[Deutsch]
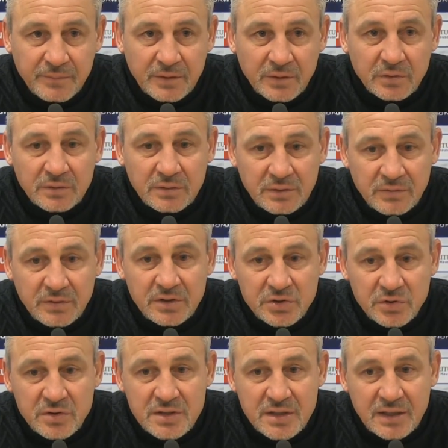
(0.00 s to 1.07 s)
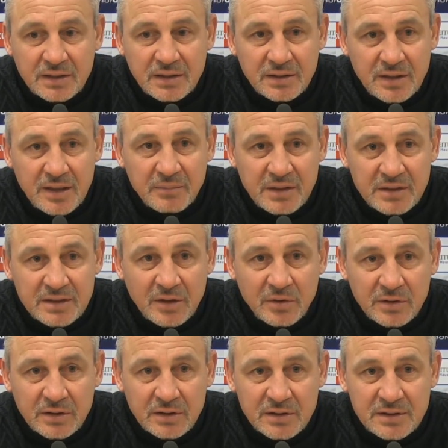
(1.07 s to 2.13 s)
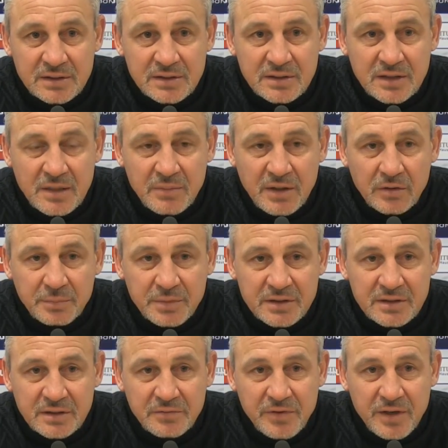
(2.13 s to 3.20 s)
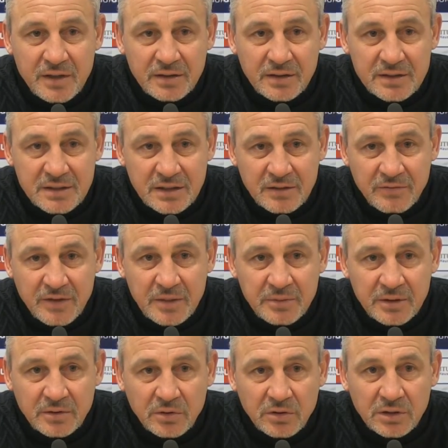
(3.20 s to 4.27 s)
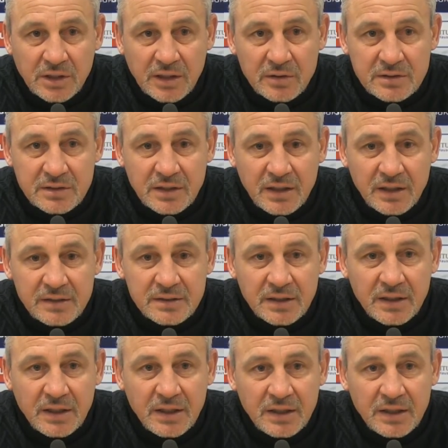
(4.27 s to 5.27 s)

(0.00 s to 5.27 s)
Und wie ich schon sagte, die haben jetzt auch ihr System auch ein bisschen verändert, seit Fabian Holthaus da ist.